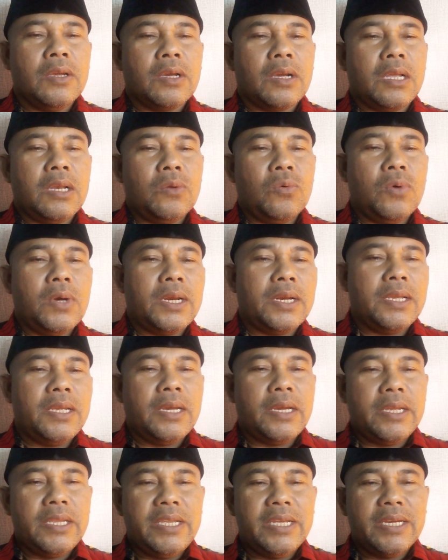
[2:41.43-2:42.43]

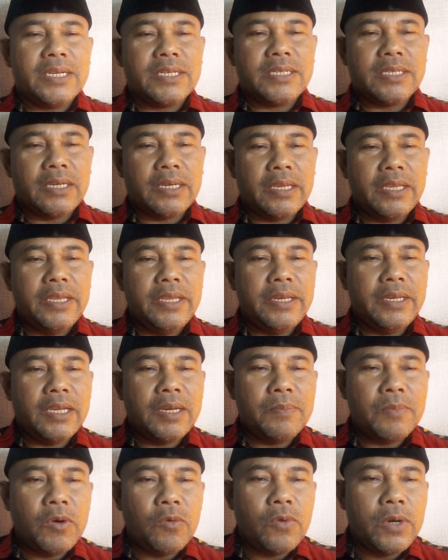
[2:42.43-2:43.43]
keluarga yang
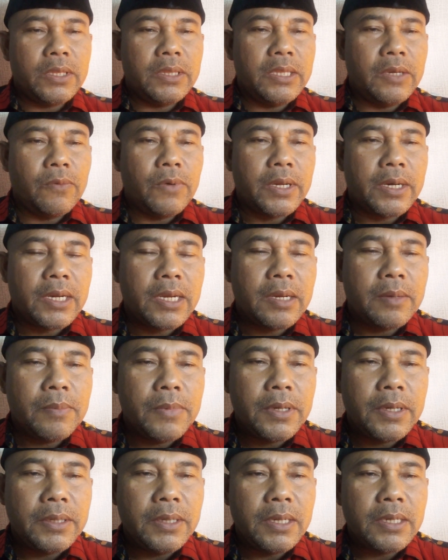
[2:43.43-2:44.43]
sakinah, mawaddah
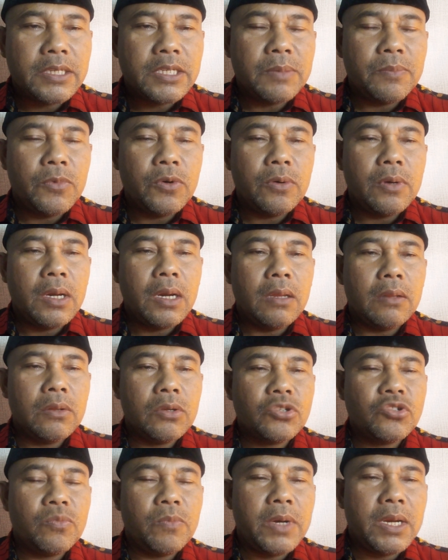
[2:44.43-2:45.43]
warahmah dan semoga
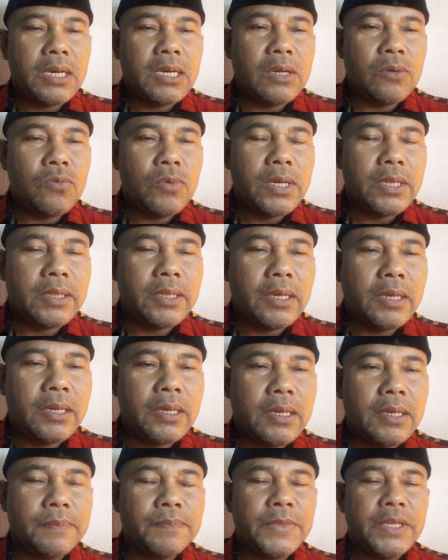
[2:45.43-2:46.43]
Allah Subhanahu wa
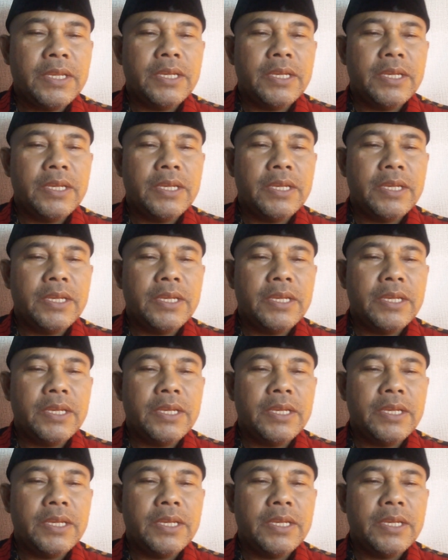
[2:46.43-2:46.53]
taala